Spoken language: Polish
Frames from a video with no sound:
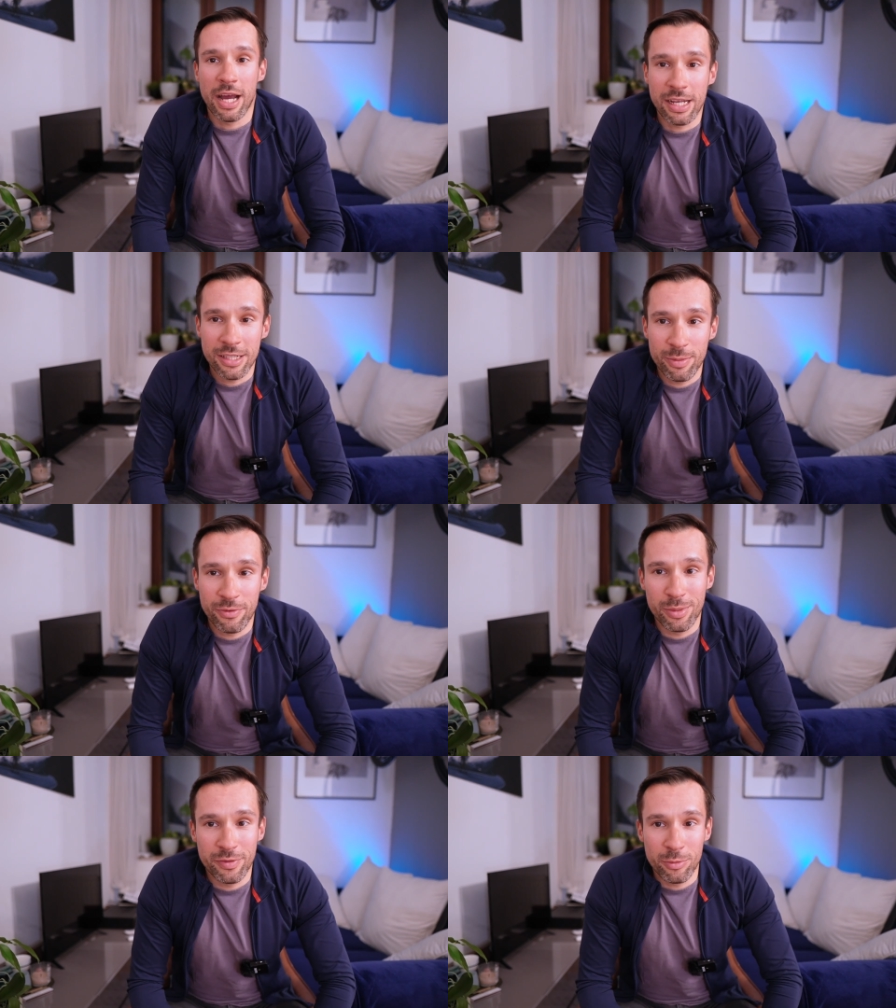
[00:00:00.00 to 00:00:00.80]
a jak jesteśmy
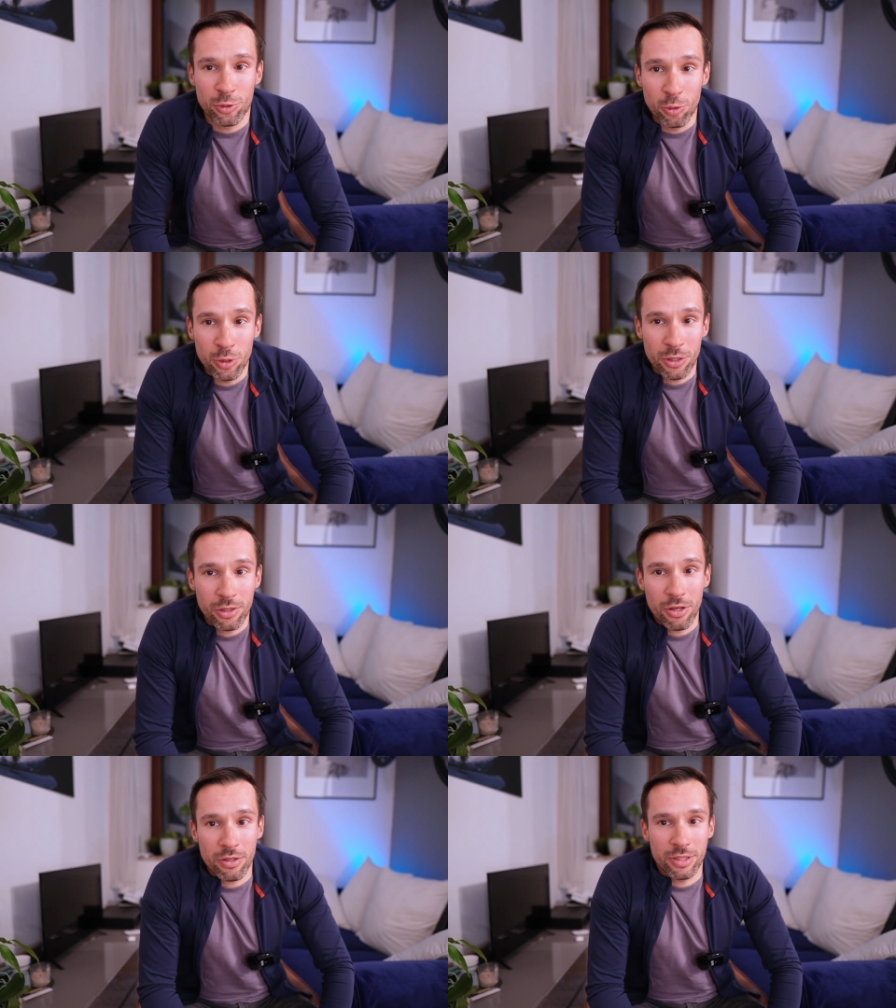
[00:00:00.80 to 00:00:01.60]
w domowym studio,
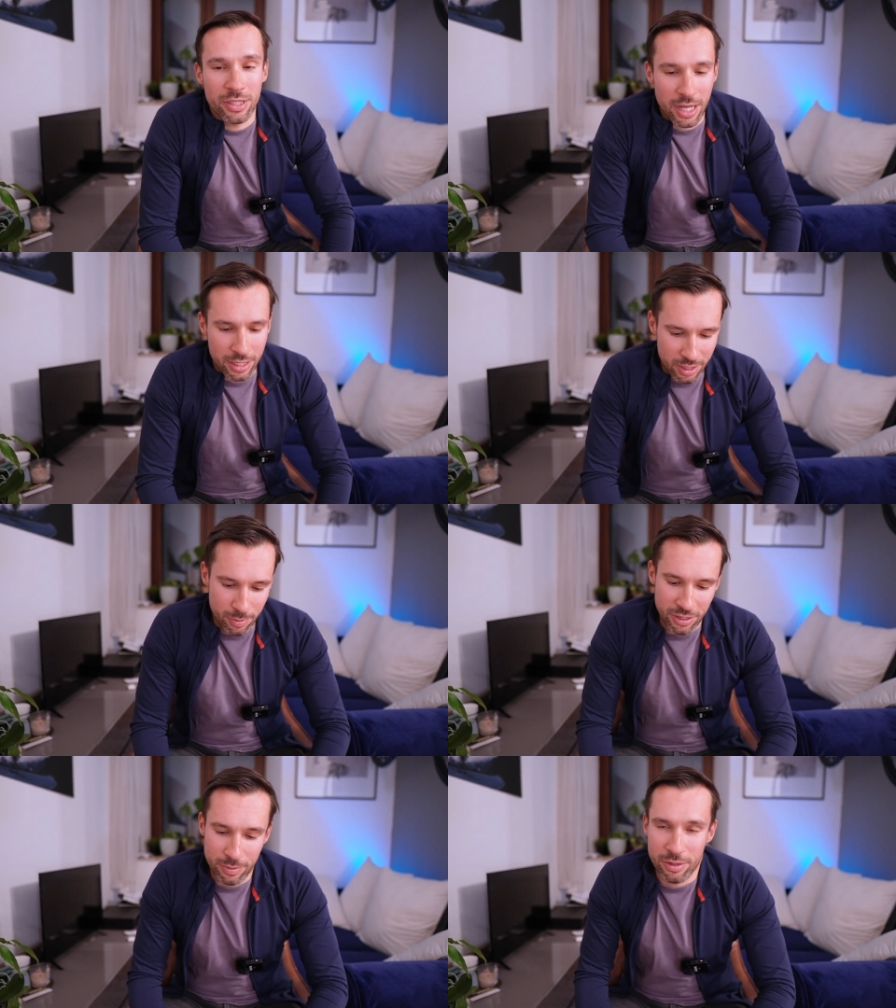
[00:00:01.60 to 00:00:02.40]
to znak, że
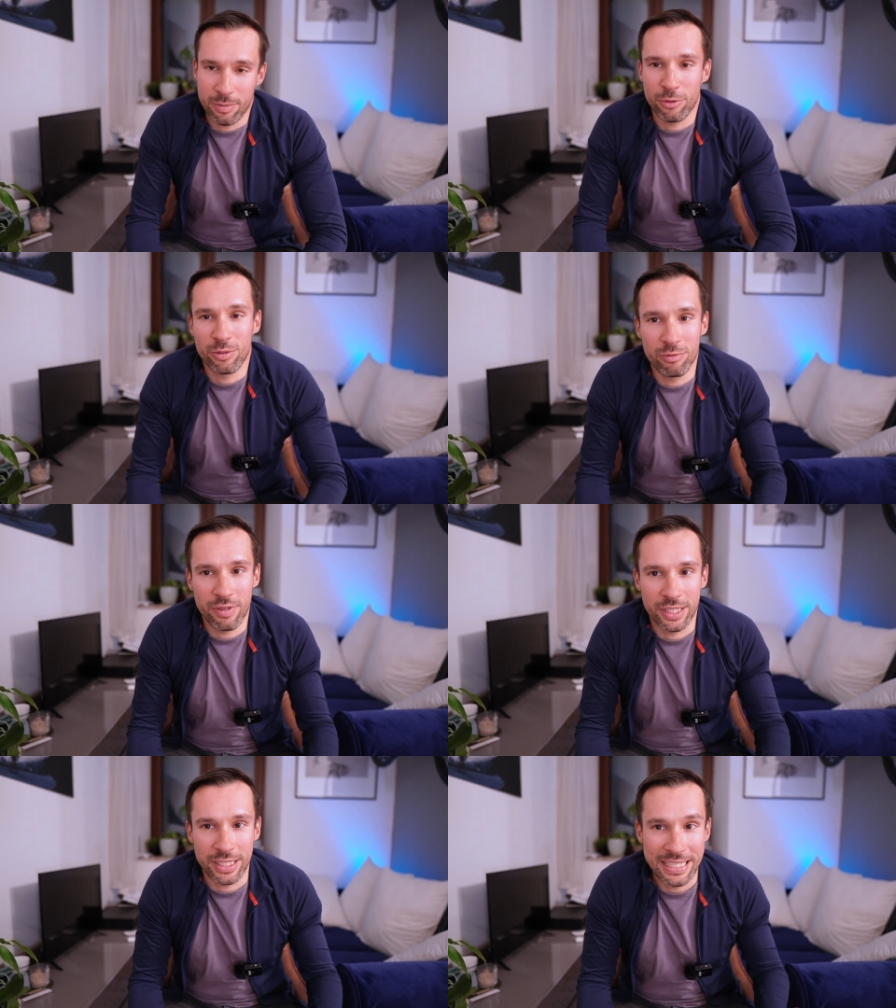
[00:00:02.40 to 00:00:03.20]
będziemy
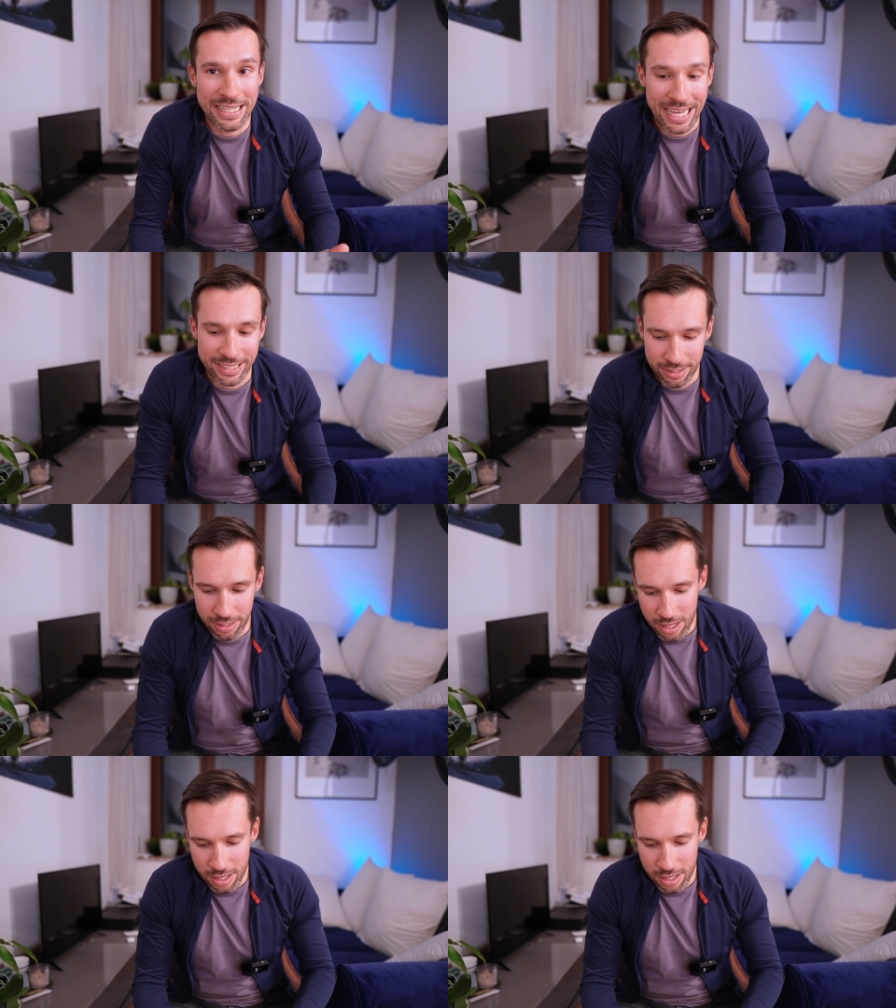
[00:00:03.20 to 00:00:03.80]
podsumowywać jakiś test.